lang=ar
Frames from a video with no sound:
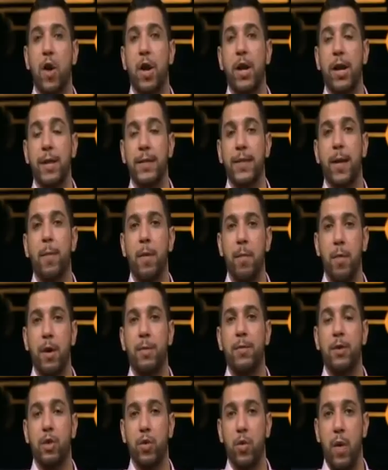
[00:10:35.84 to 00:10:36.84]
الناس كمان مره
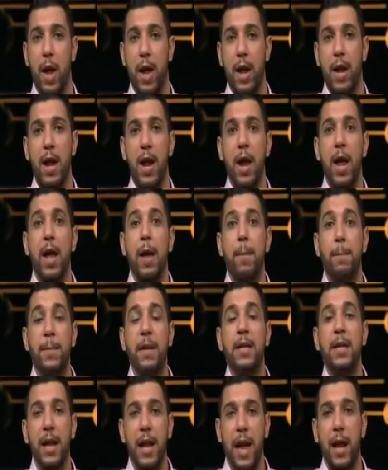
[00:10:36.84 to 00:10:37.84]
بالسؤال
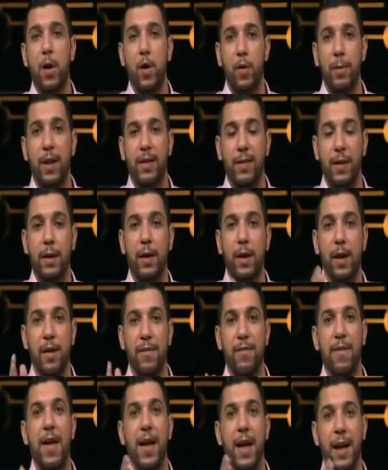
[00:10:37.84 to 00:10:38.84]
مين اللي قال الجمله دي
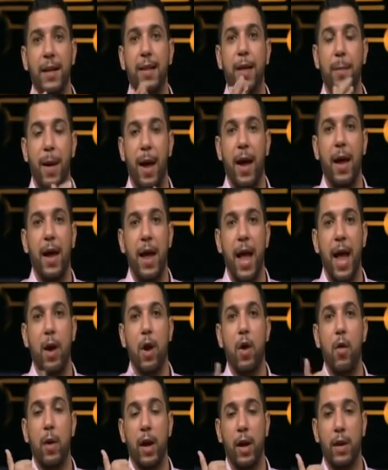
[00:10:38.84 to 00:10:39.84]
كفايه كده بقى هل
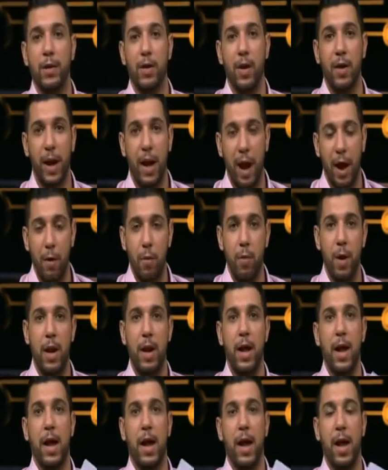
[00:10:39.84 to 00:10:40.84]
هو الاختيار الاول
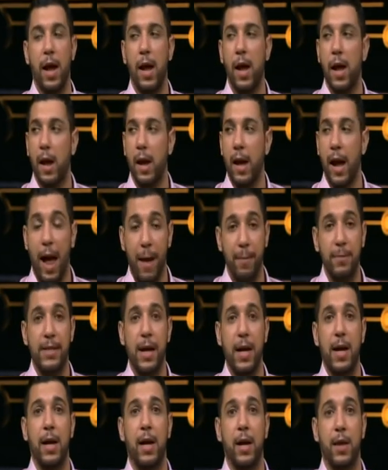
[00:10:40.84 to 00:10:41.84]
آه،
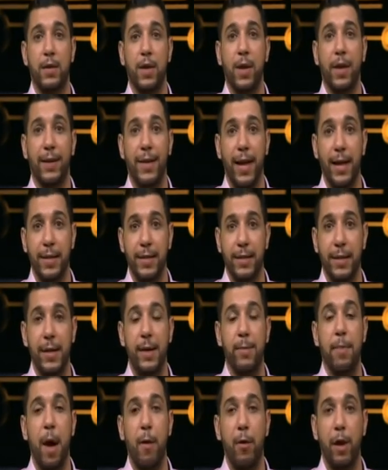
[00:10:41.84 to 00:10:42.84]
حمزه الاختيار الثاني
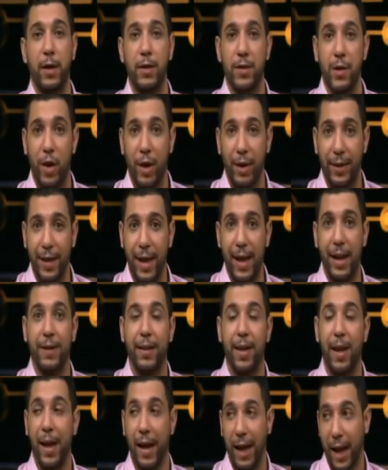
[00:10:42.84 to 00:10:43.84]
سليم او الاختيار الثالث
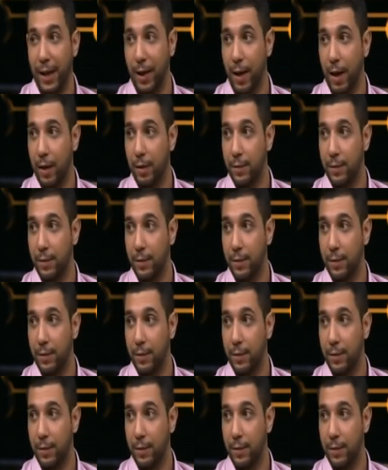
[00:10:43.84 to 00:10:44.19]
غاده